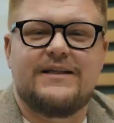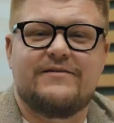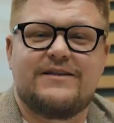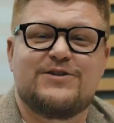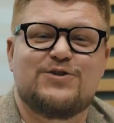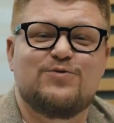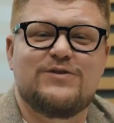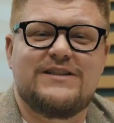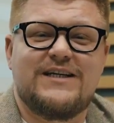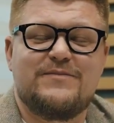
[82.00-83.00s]
Давайте же
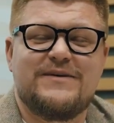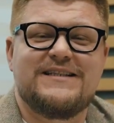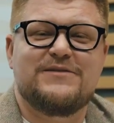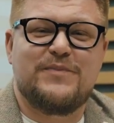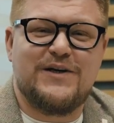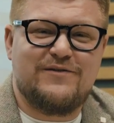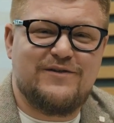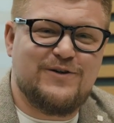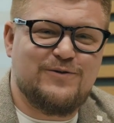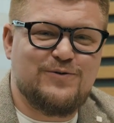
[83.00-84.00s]
узнаем из
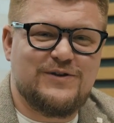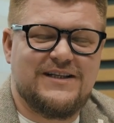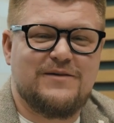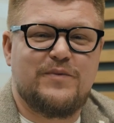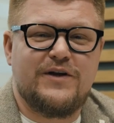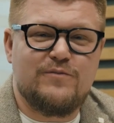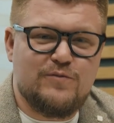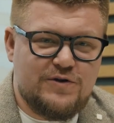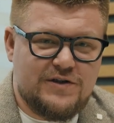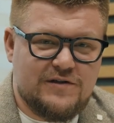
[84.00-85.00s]
первых уст о
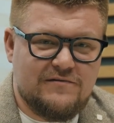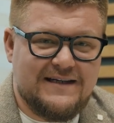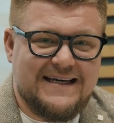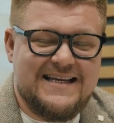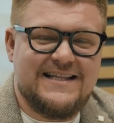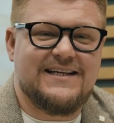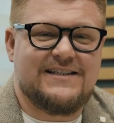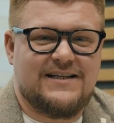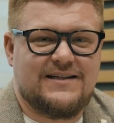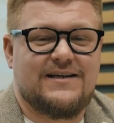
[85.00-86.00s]
преимуществах и
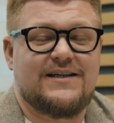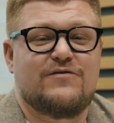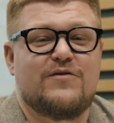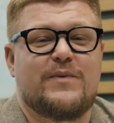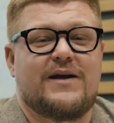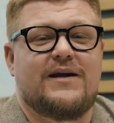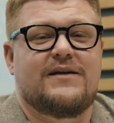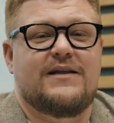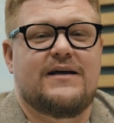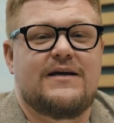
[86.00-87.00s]
недостатках этого
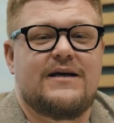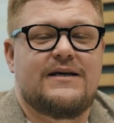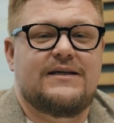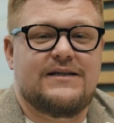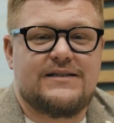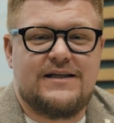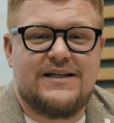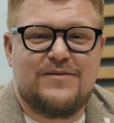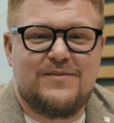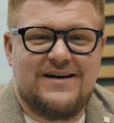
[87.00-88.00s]
проекта, если
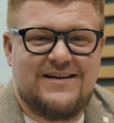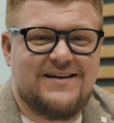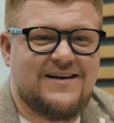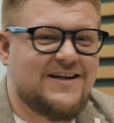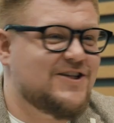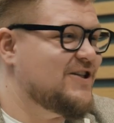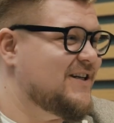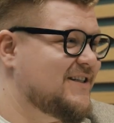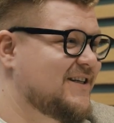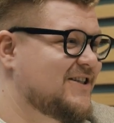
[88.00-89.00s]
нам о них, конечно,
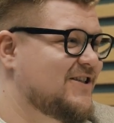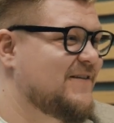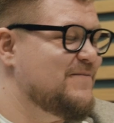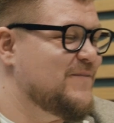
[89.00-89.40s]
расскажет.